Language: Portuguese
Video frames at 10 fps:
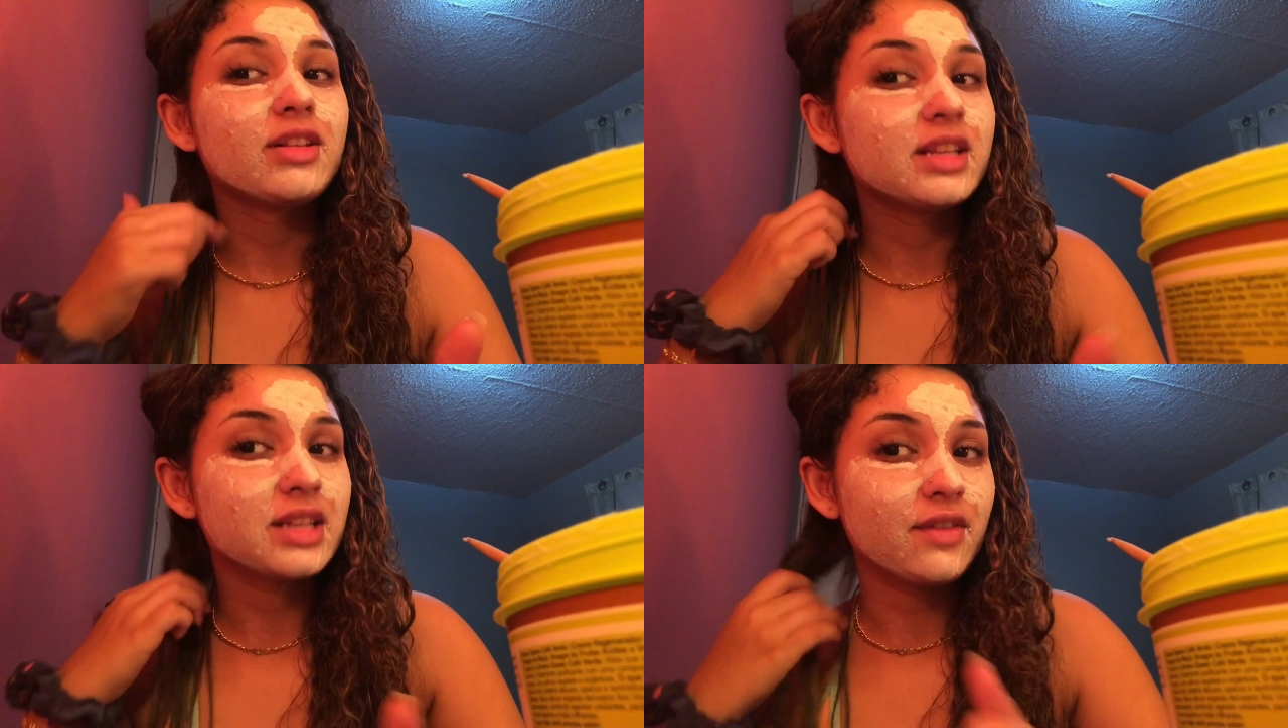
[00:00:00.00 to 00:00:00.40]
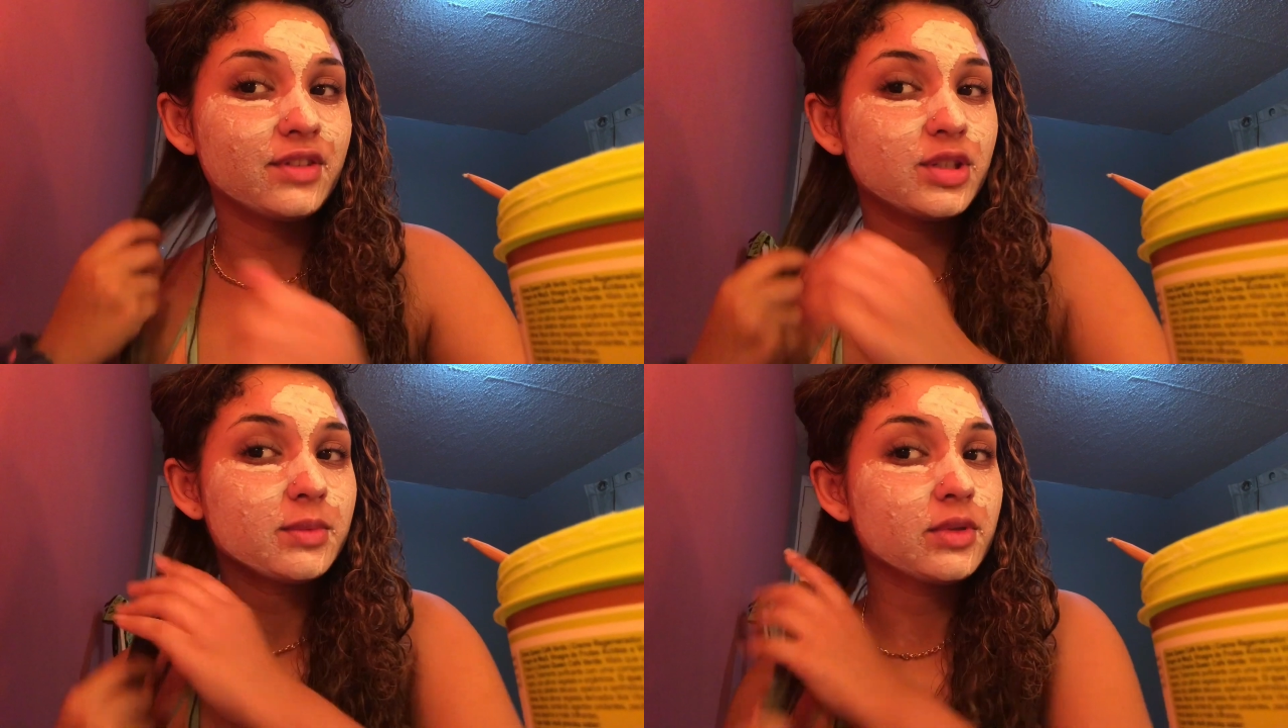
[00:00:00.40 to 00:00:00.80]
deixar
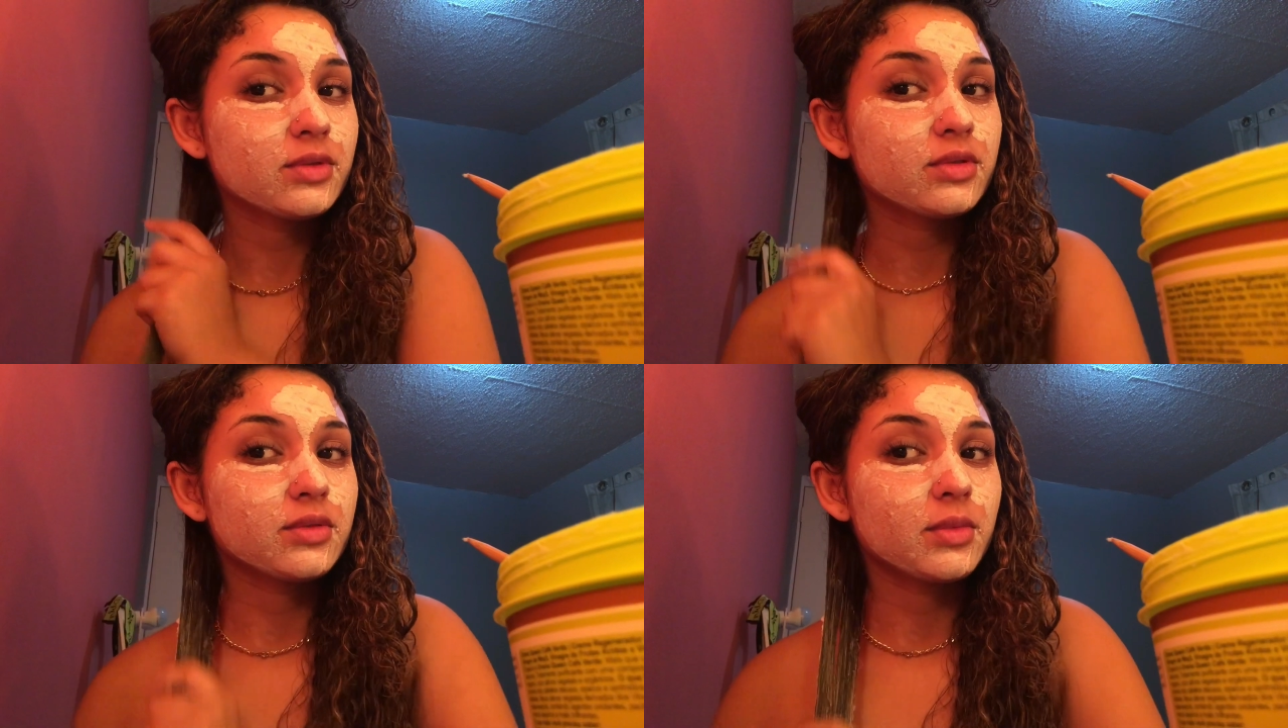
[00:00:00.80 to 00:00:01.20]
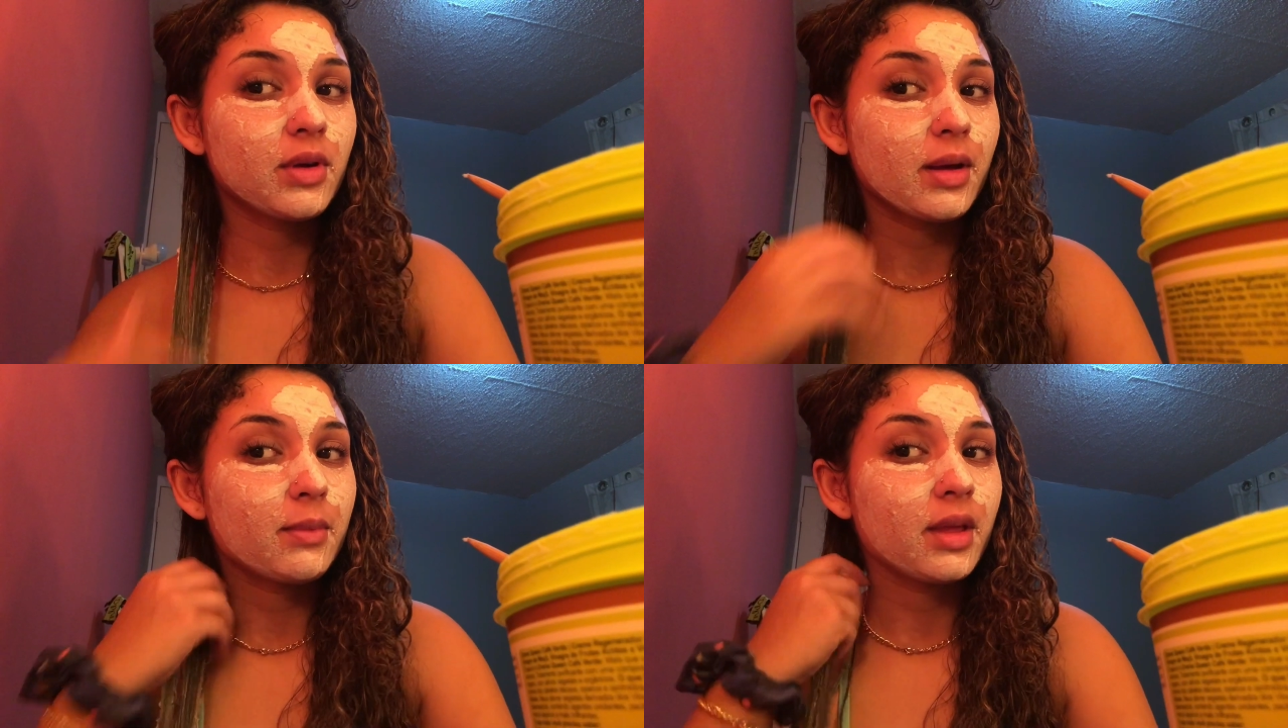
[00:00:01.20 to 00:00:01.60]
20 minutos no
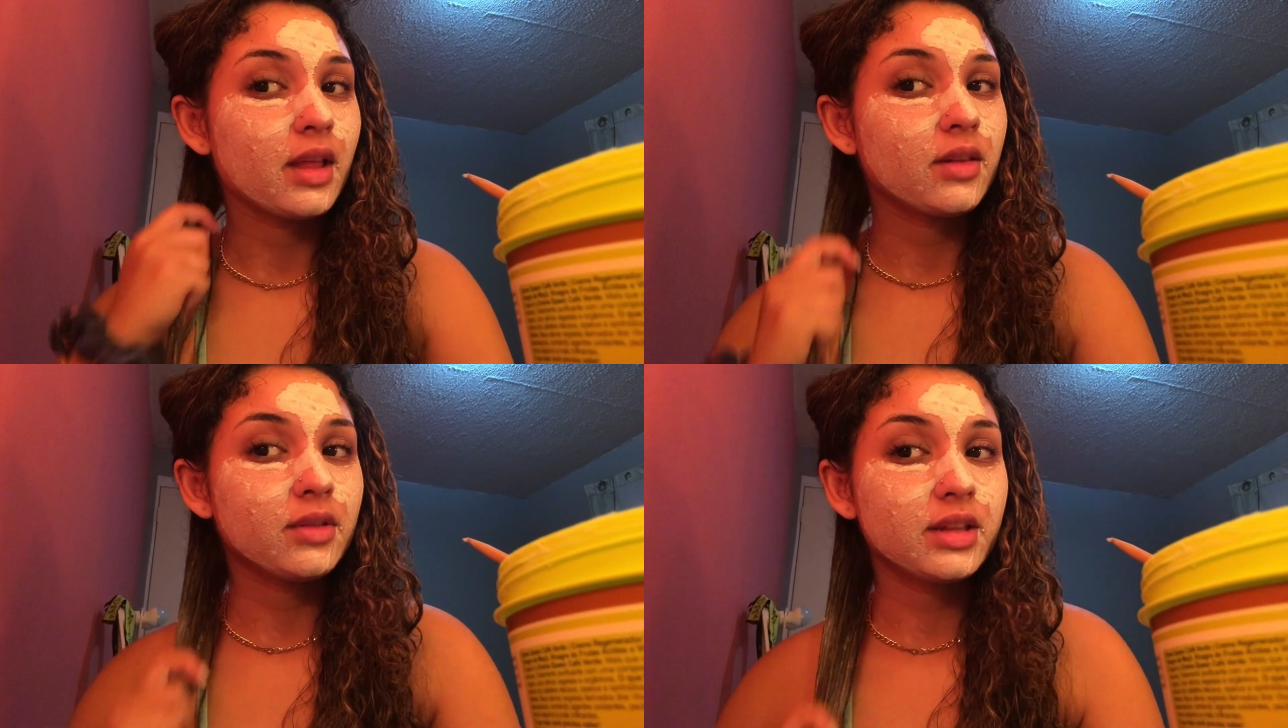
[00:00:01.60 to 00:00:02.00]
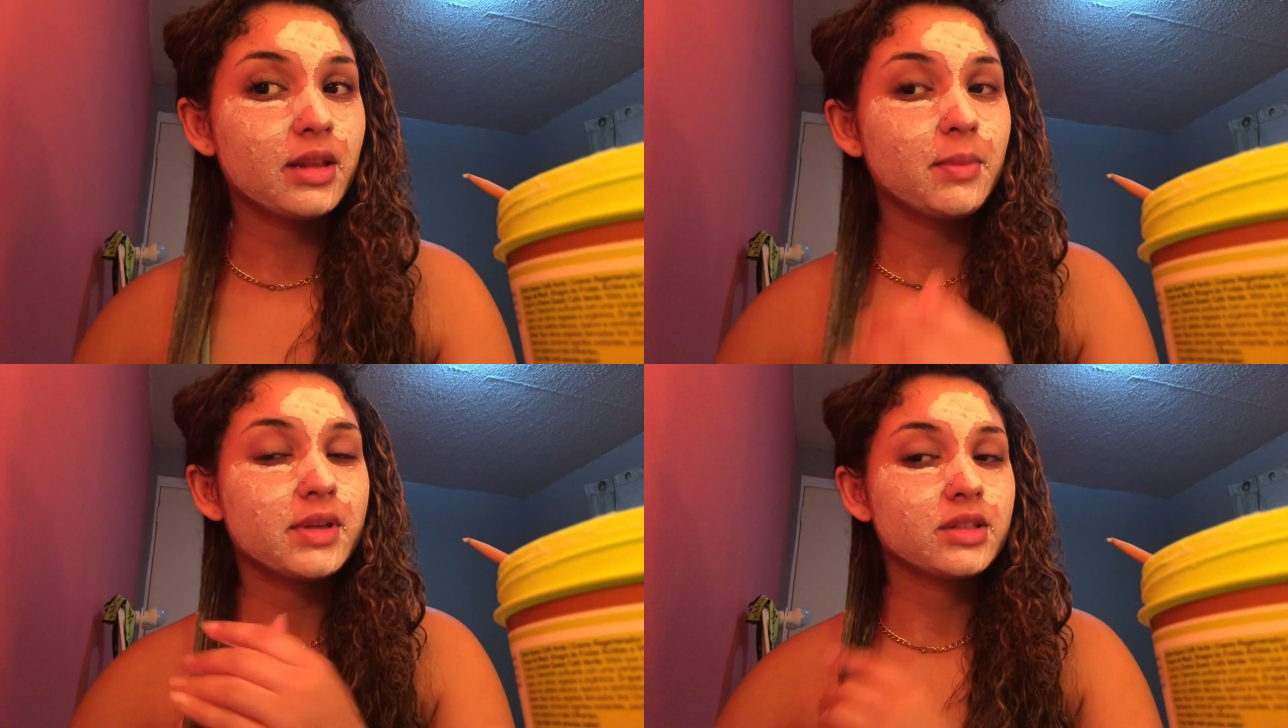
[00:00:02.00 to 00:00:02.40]
meu cabelo e
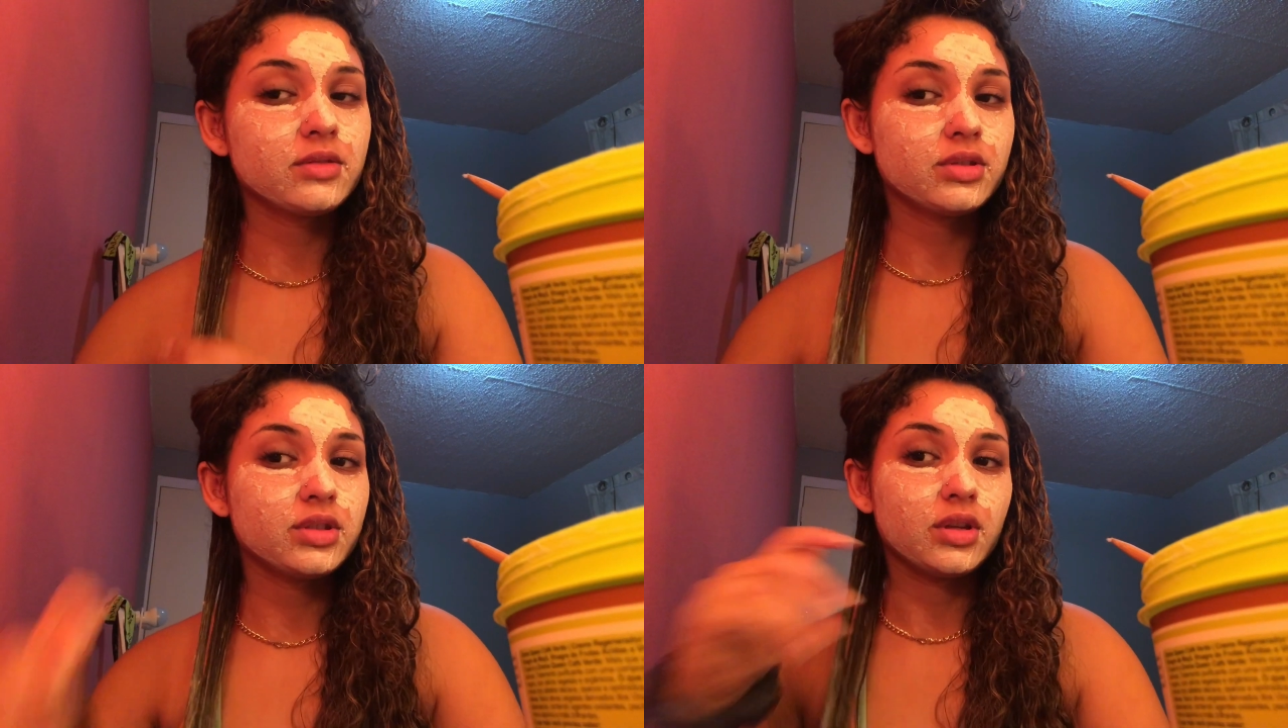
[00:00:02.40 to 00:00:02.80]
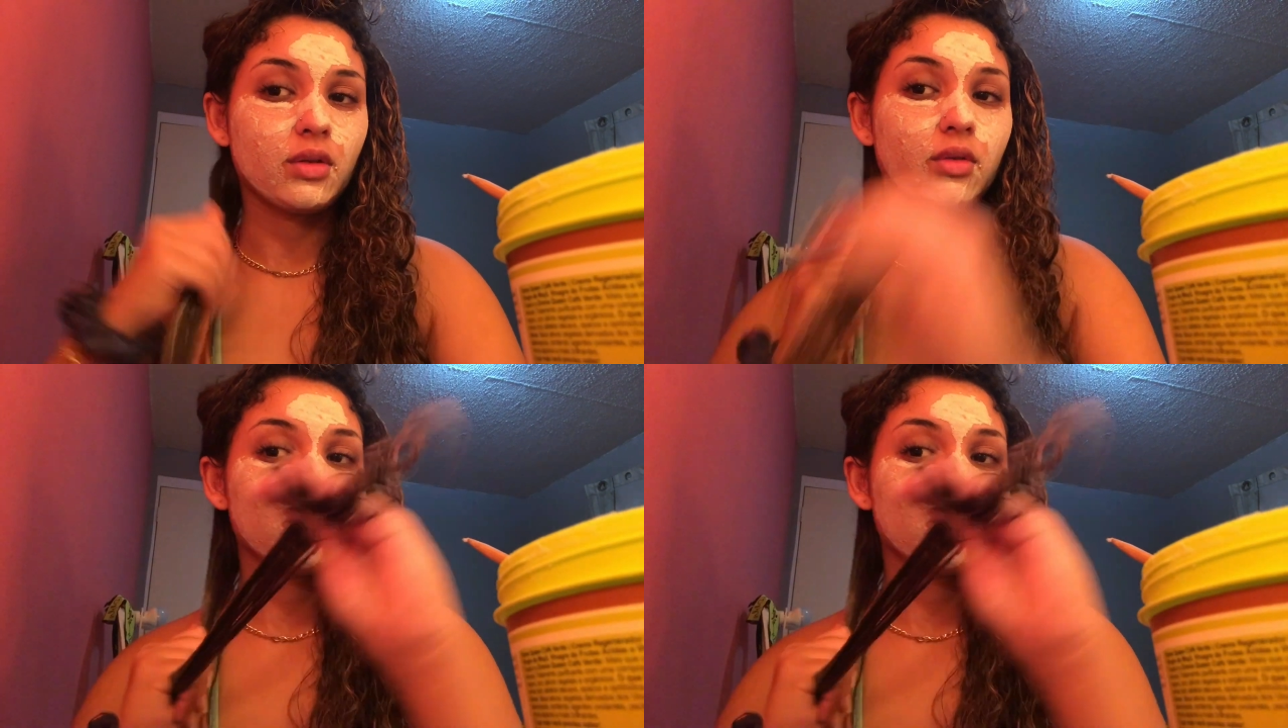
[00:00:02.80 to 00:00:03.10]
depois eu tiro.